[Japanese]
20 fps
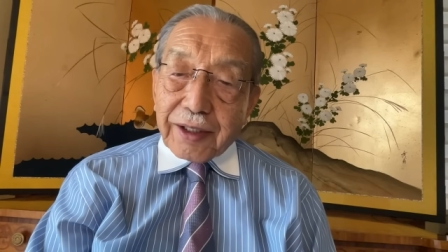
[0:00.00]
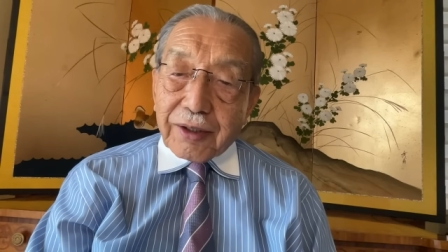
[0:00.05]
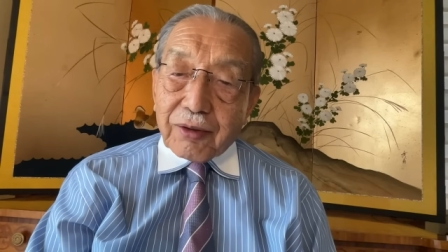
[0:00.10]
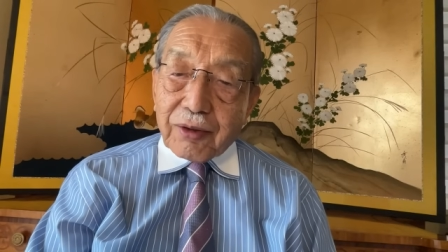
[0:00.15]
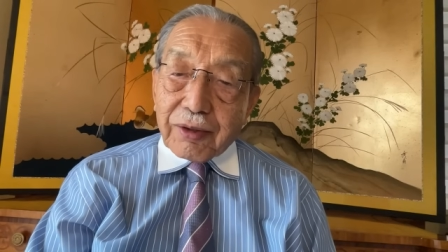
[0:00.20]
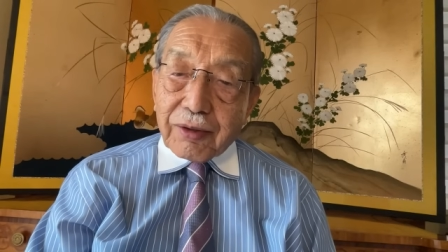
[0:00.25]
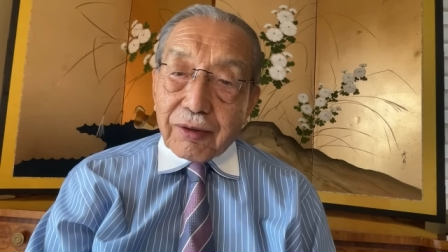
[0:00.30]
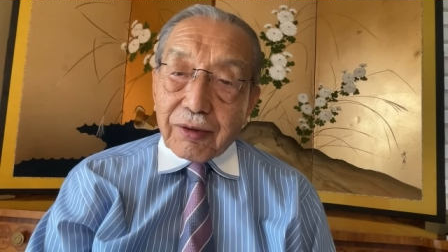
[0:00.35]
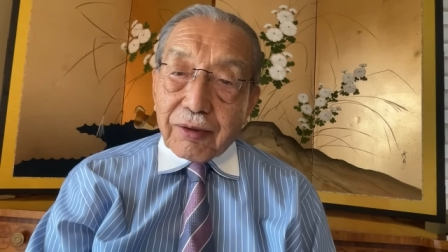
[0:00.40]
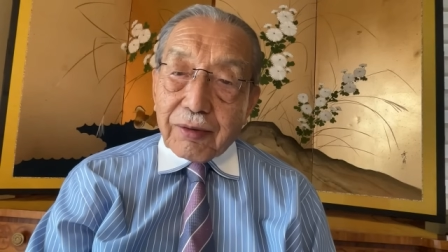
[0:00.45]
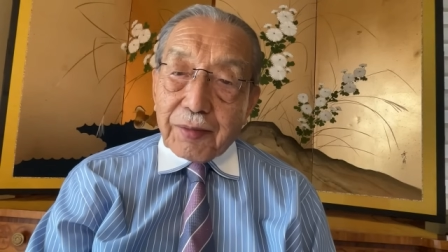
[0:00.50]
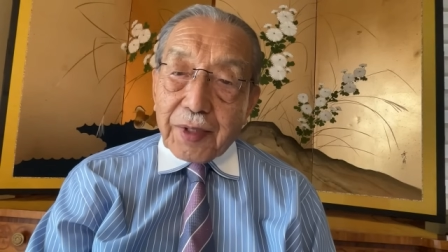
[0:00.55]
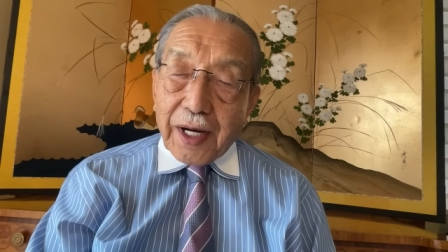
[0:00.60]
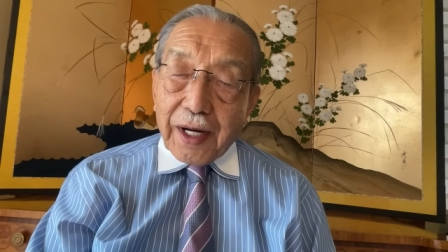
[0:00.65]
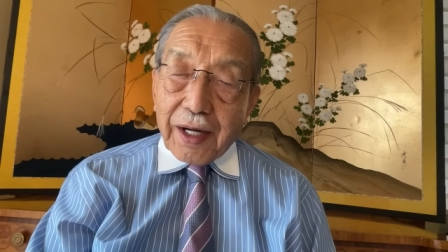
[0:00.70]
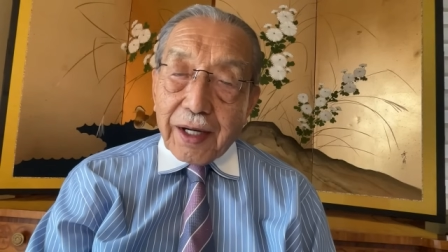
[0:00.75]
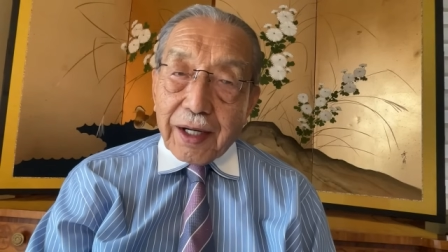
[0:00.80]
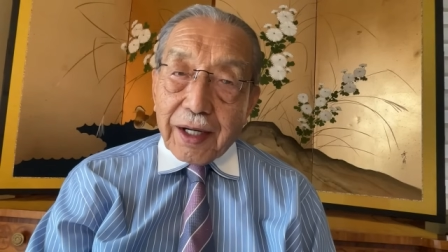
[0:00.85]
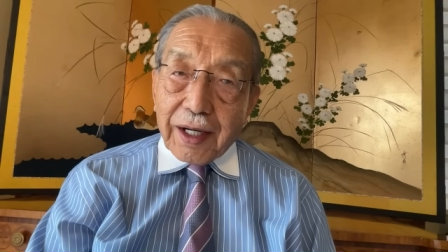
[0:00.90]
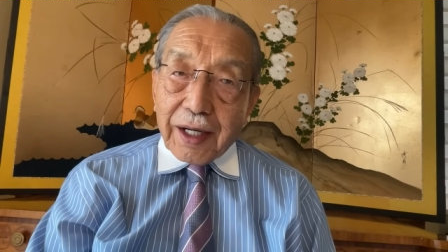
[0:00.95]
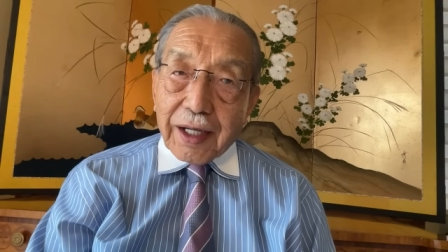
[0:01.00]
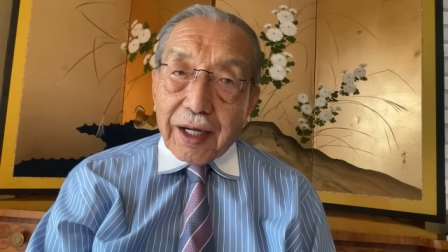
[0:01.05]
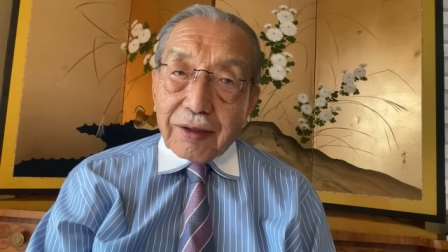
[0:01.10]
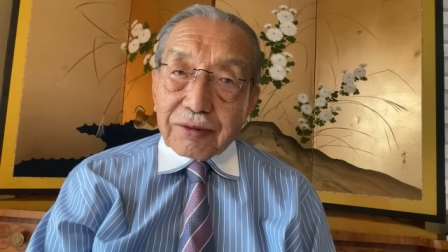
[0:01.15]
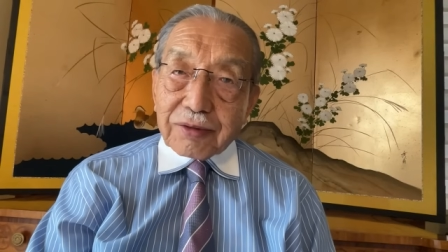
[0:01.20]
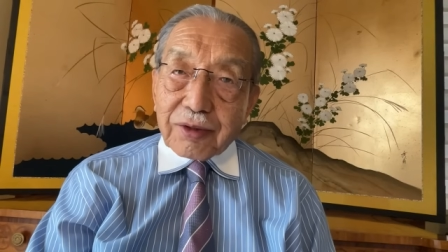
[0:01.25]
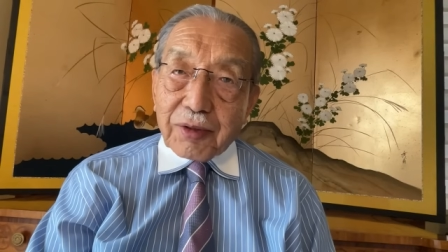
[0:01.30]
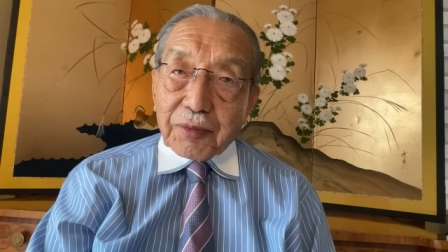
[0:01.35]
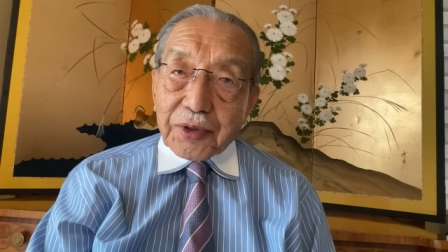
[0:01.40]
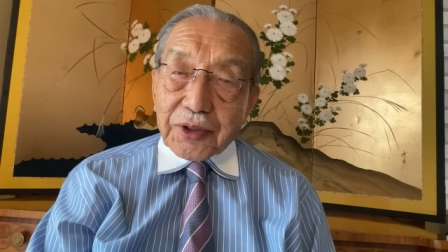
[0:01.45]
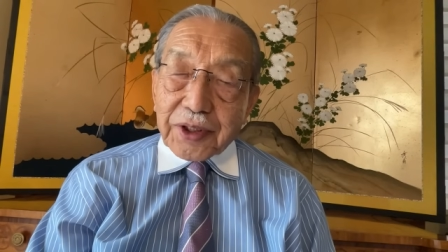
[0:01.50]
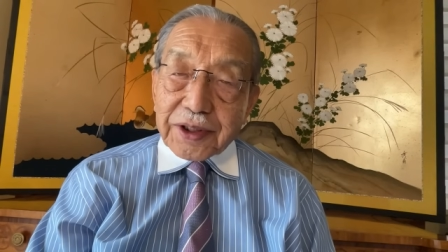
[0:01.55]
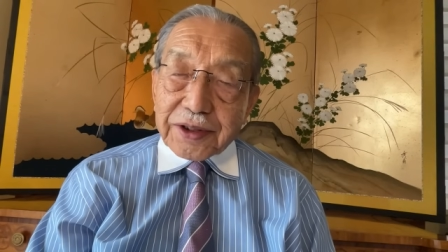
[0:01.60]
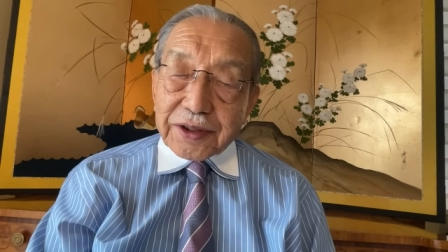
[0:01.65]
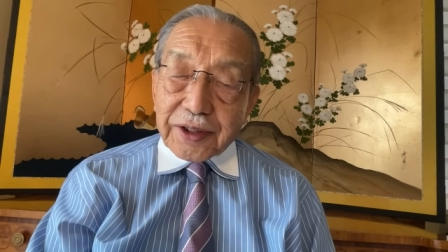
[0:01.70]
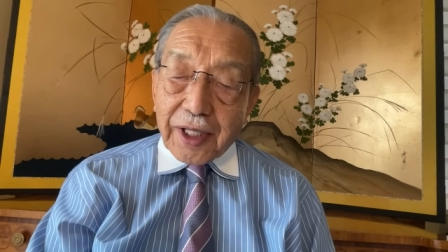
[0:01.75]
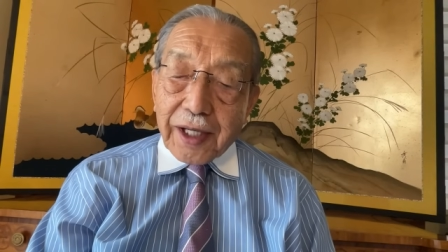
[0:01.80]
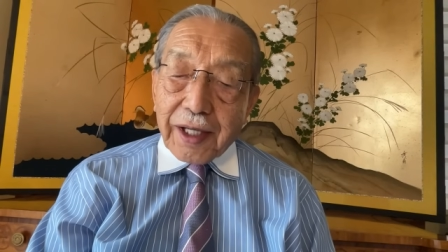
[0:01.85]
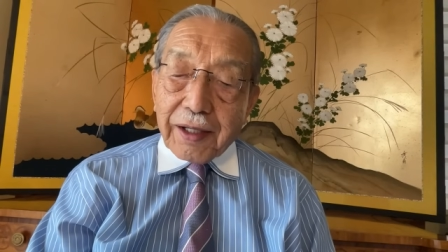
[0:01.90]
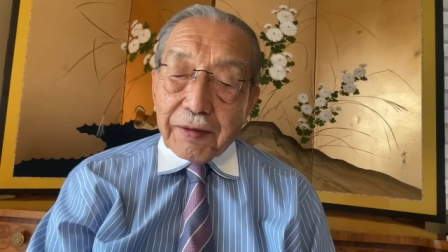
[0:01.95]
これを買うのもで
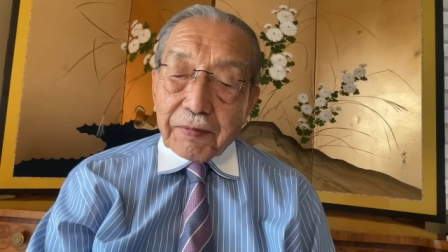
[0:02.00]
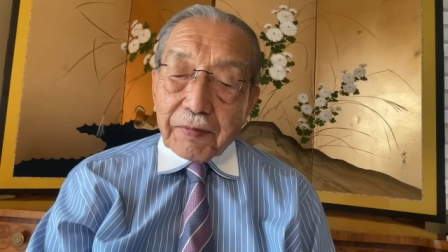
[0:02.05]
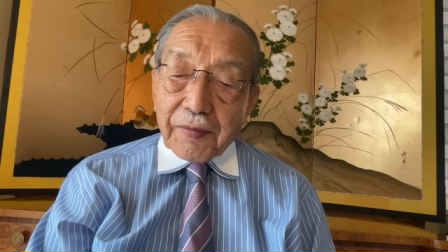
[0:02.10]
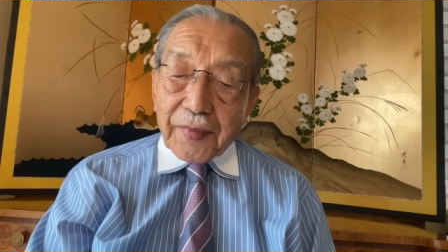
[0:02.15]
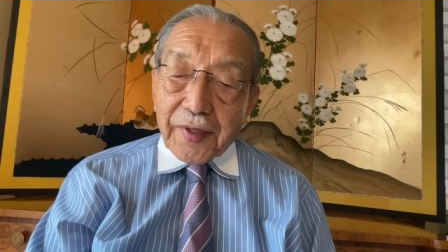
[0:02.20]
すね、